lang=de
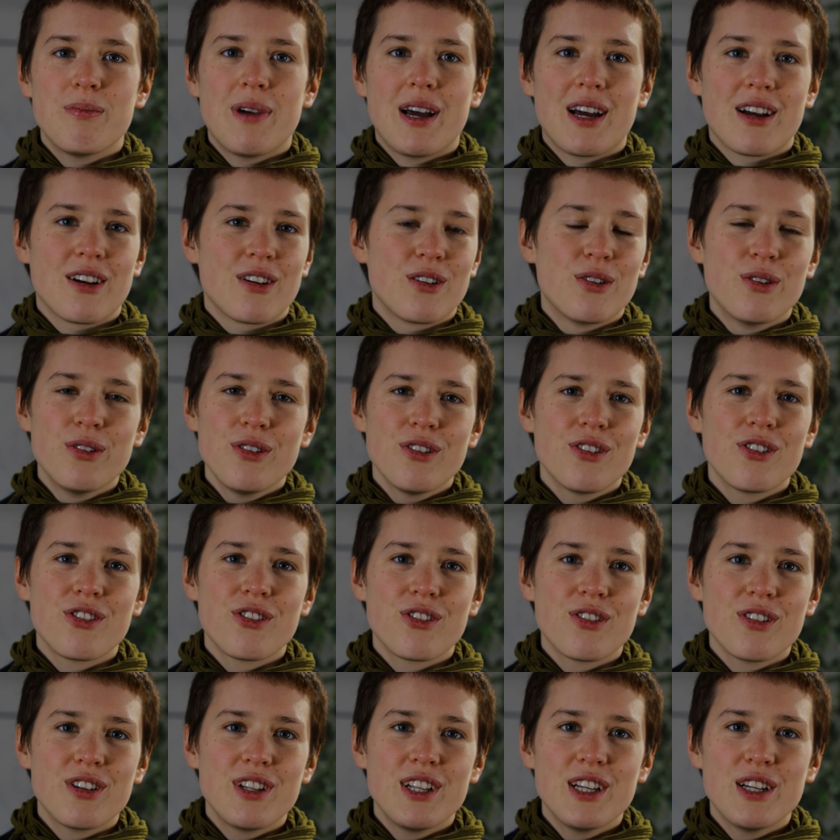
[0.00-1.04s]
machen, Kunst
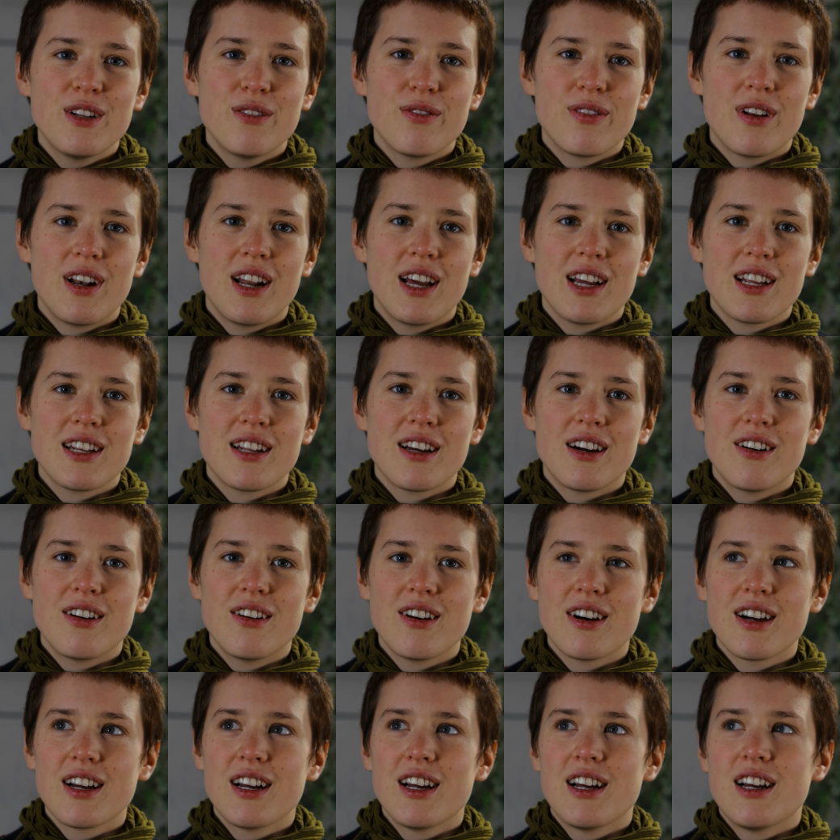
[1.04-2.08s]
studieren vielleicht
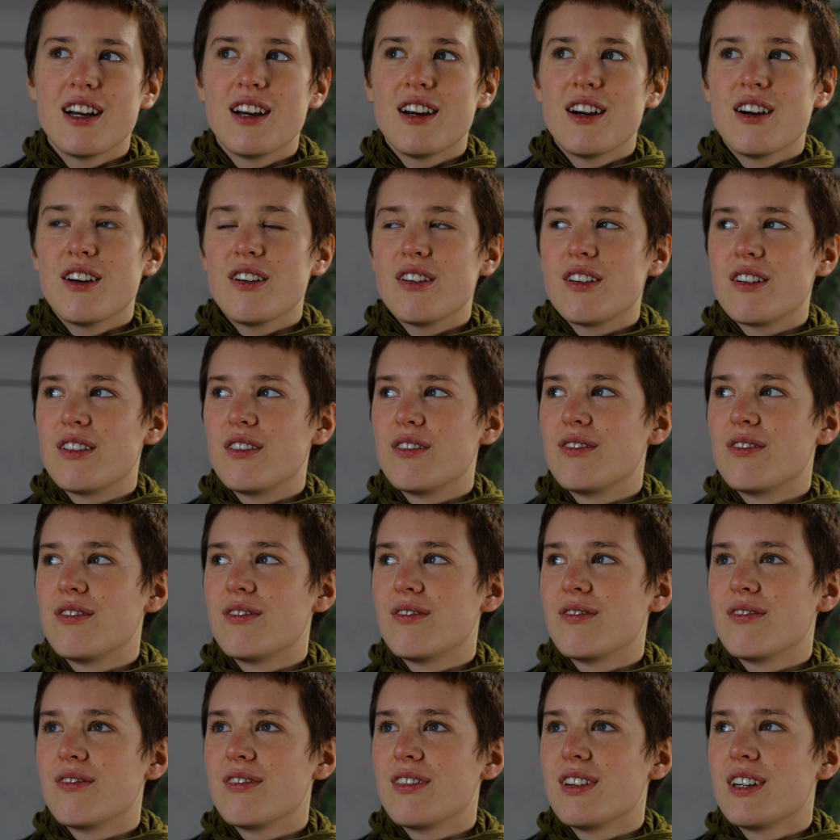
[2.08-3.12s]
auch.
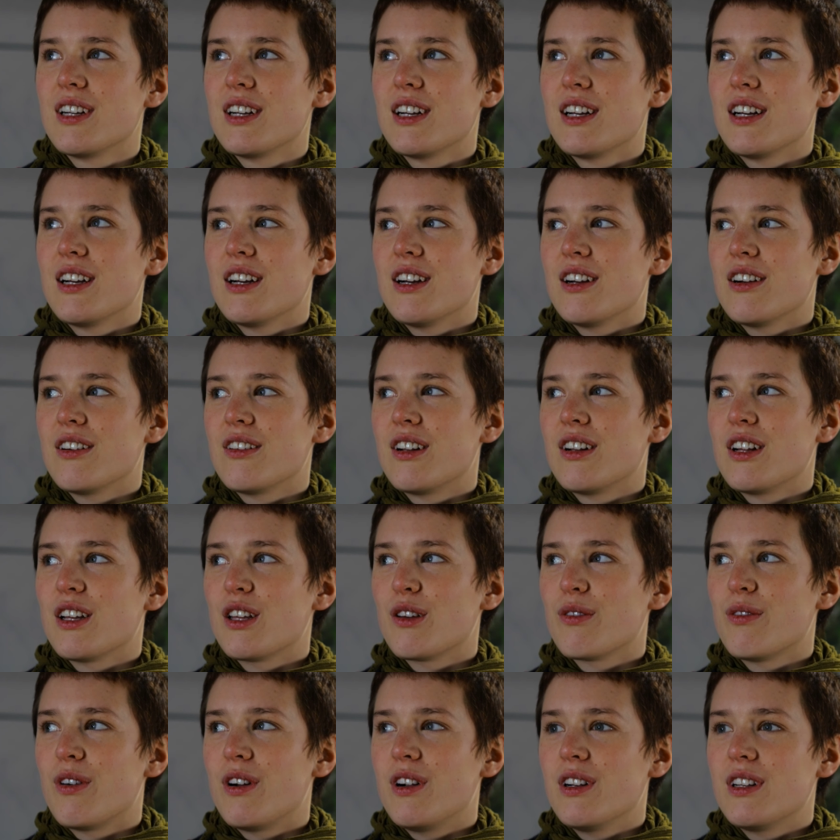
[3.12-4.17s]
Ähm, oder
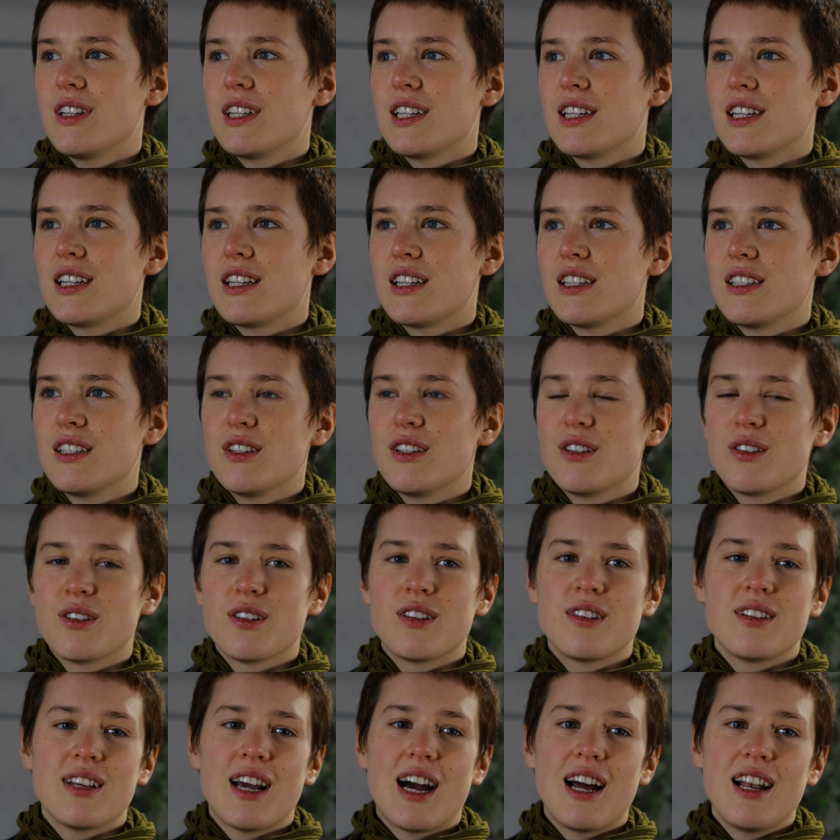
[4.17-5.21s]
ich wollte in die
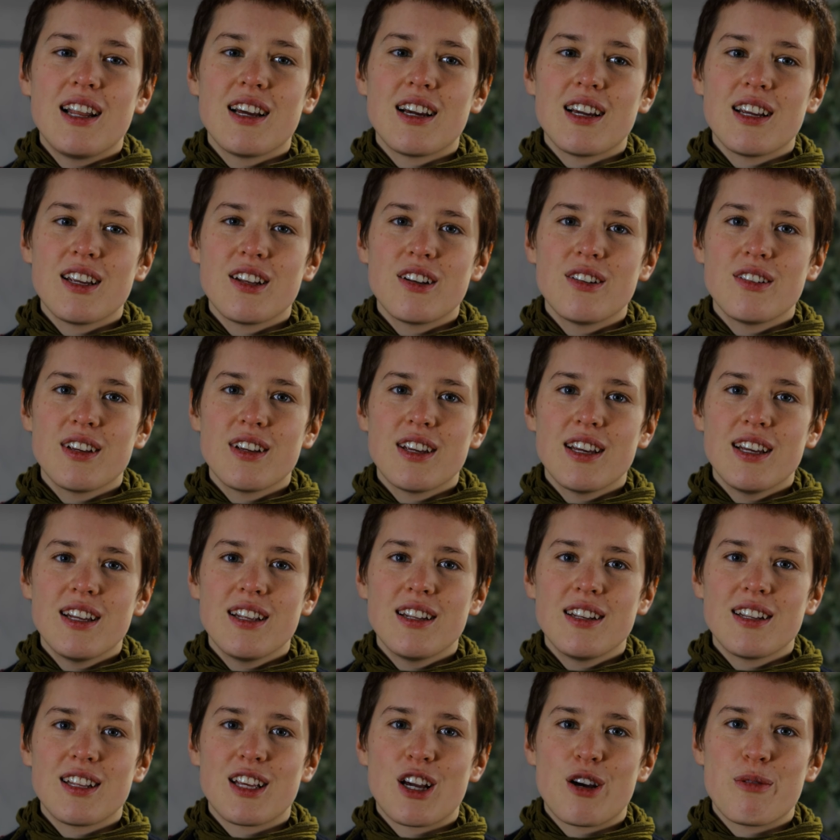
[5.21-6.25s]
soziale Richtung
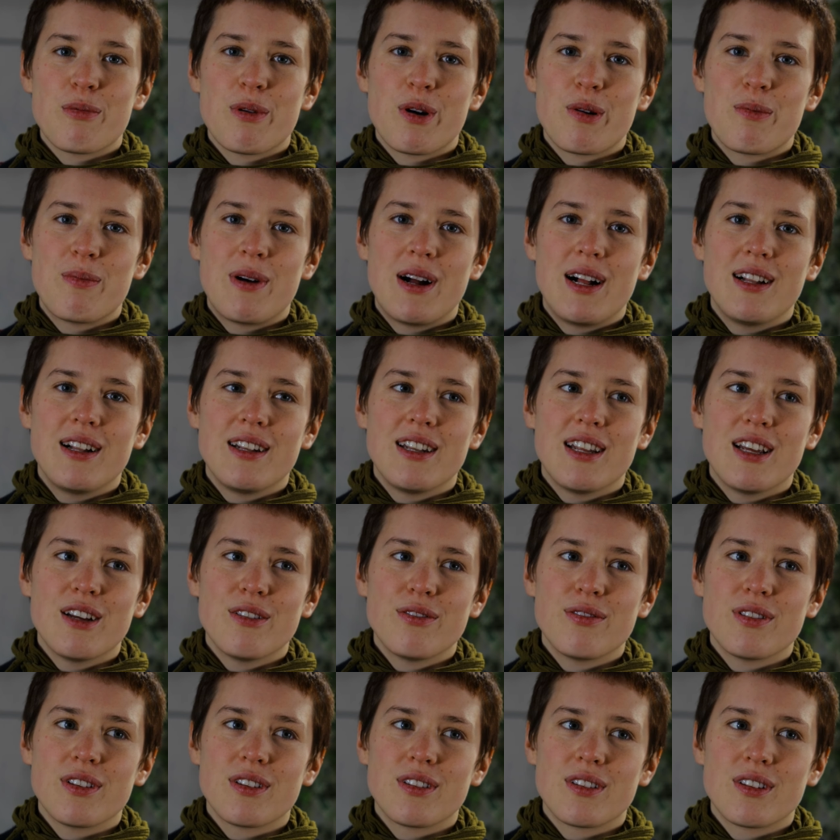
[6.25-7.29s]
gehen. Ich habe auch mal ein
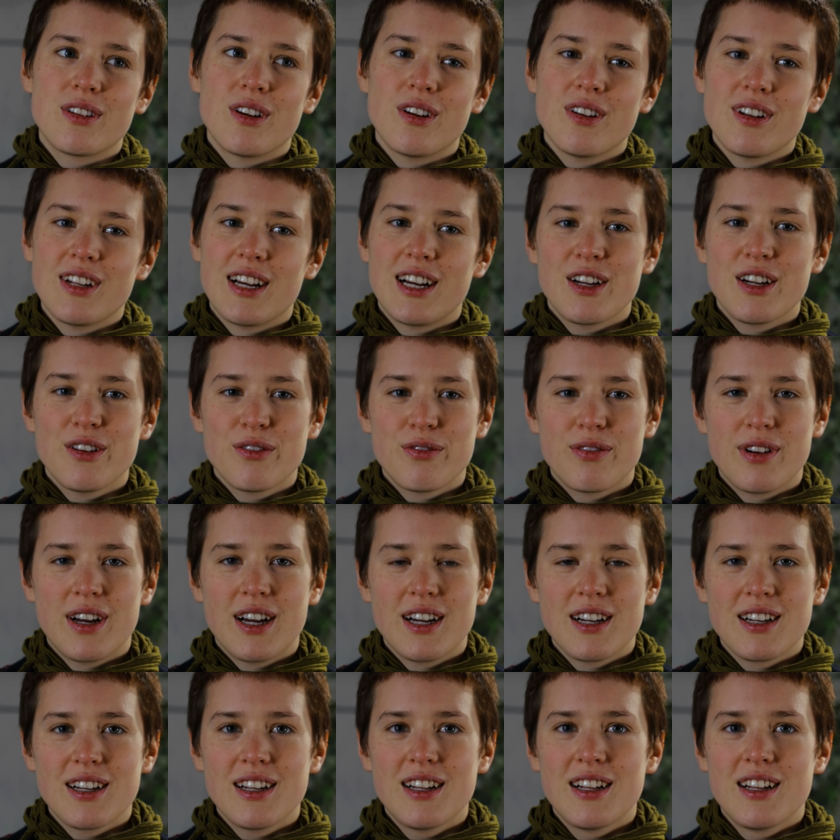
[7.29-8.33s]
FSJ
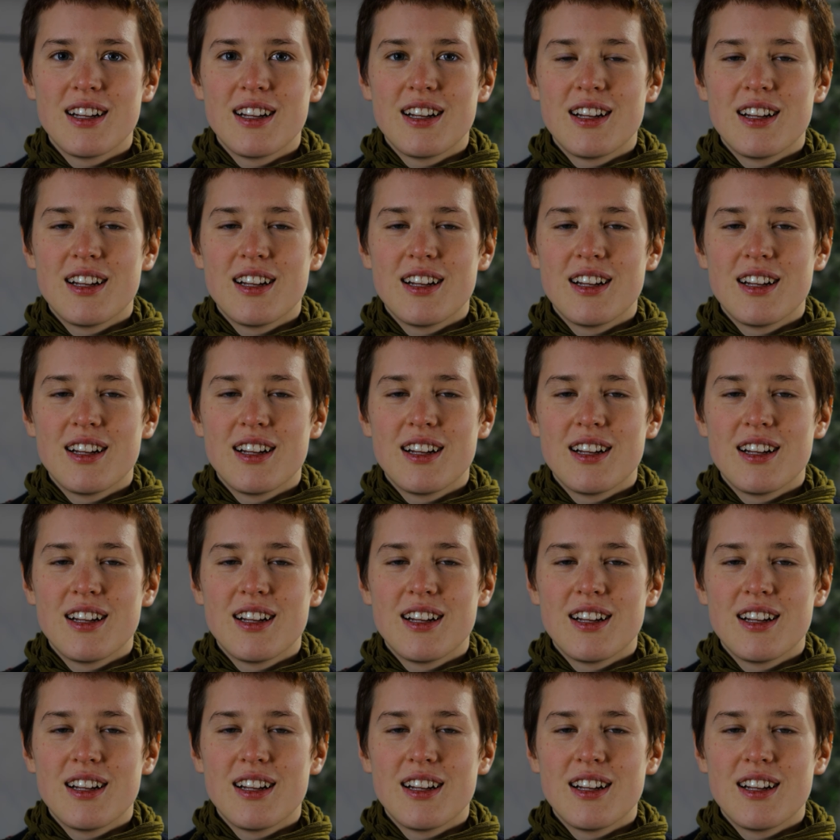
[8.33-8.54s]
angefangen